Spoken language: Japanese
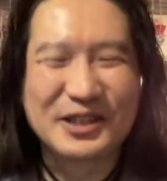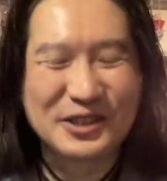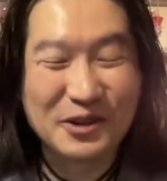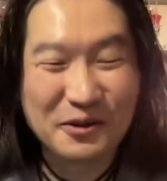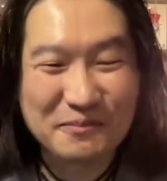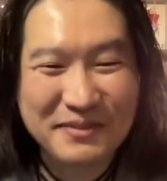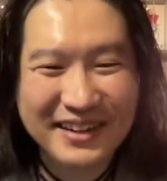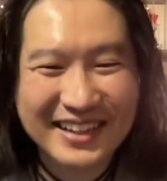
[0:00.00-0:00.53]

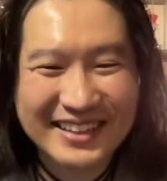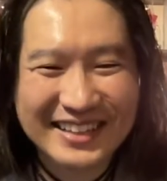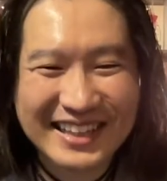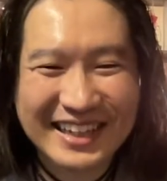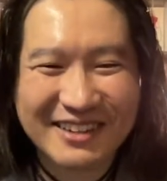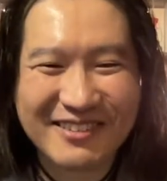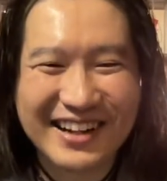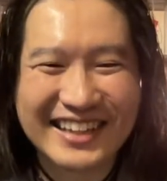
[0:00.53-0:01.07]
酔っ払って
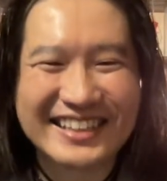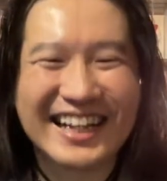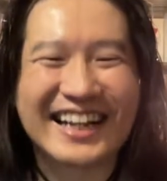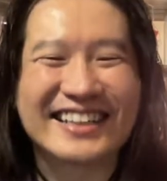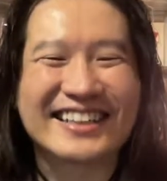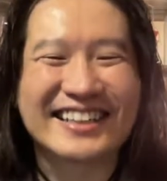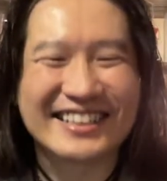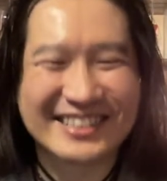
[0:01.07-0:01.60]
たら分かんな
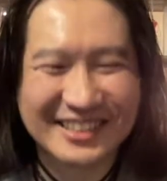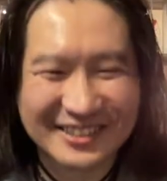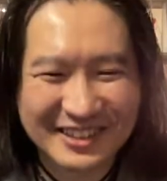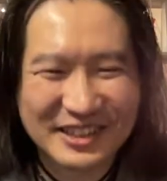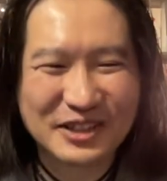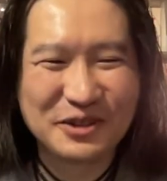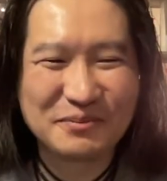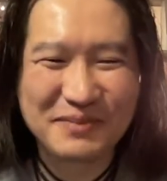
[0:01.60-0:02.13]
かったですけど
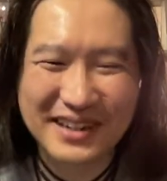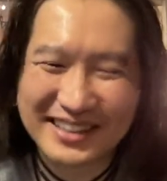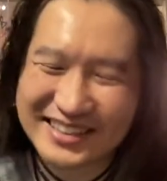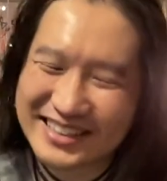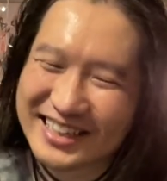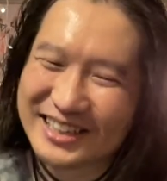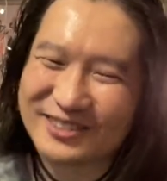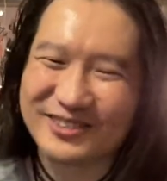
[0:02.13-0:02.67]
ね。酔っ払っ
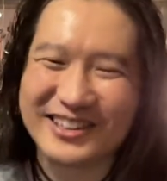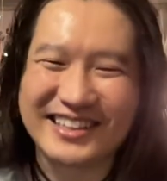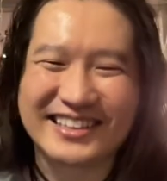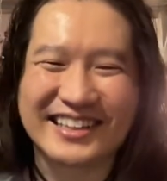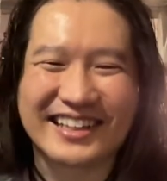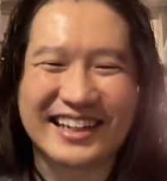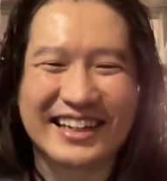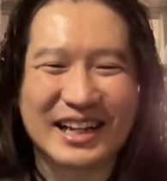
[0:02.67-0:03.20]
てたらどうなっ
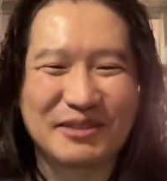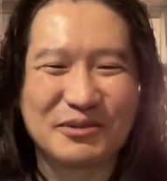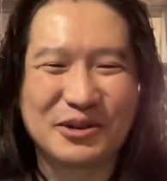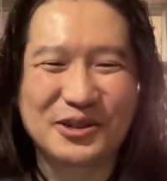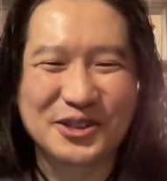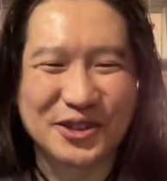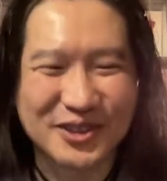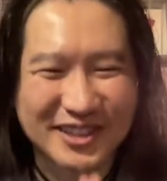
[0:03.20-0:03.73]
てたかな。
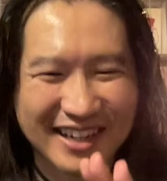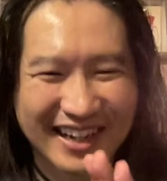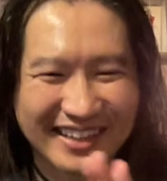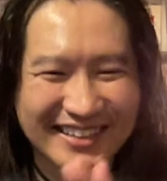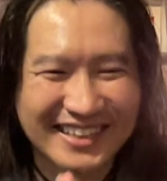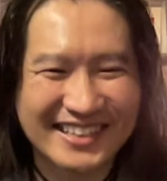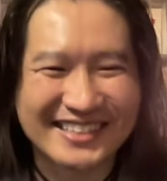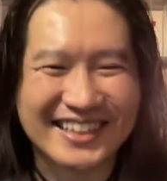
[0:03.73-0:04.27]
僕酔ってな
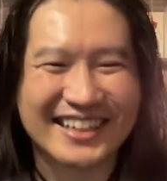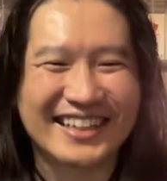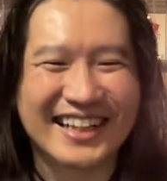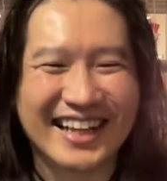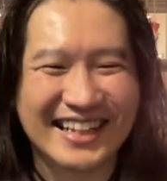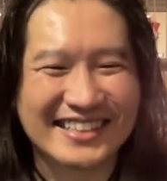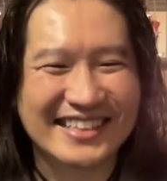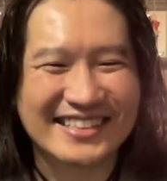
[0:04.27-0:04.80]
かったですから
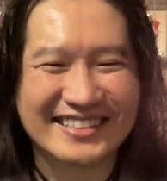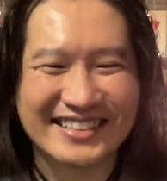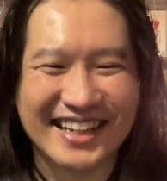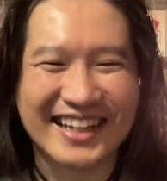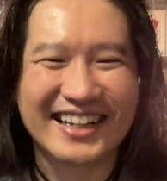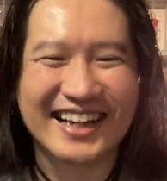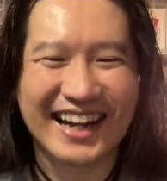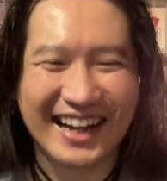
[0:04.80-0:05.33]
ね、全
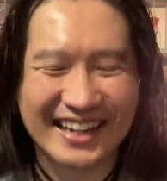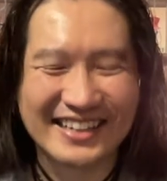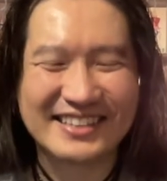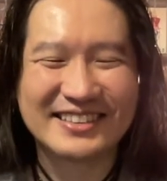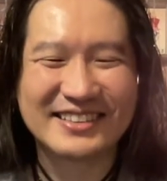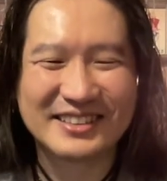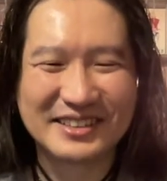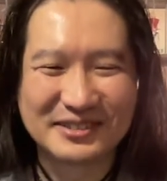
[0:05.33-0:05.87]
然。はい。
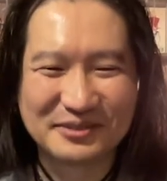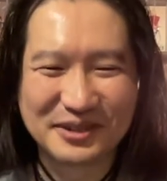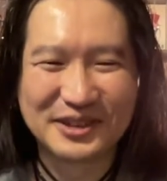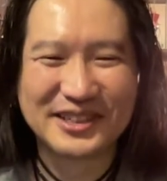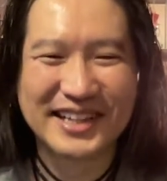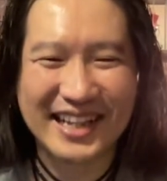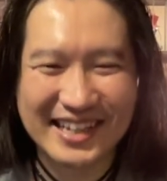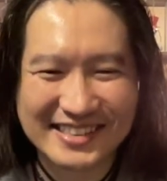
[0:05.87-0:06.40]
も
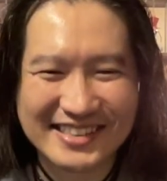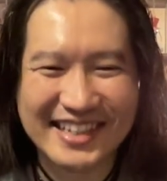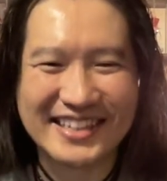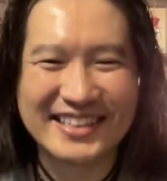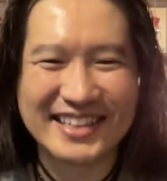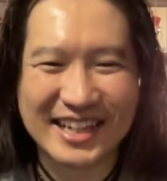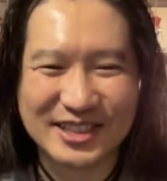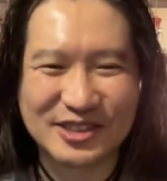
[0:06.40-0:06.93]
う冷静
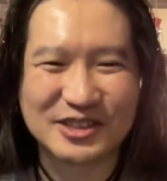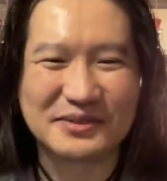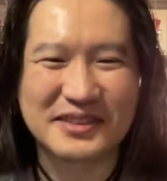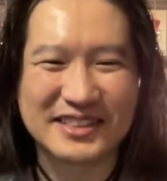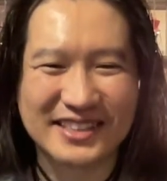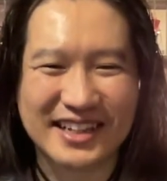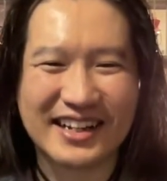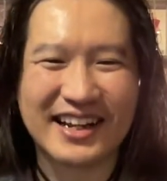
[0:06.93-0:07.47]
に対処し
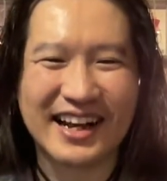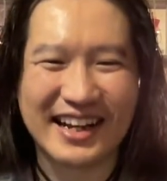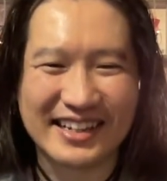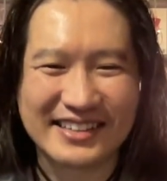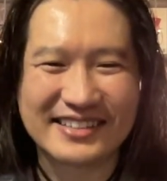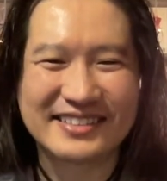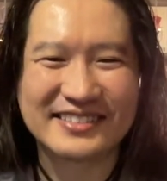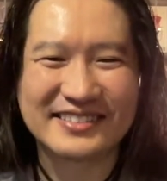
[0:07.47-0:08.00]
ました。はい。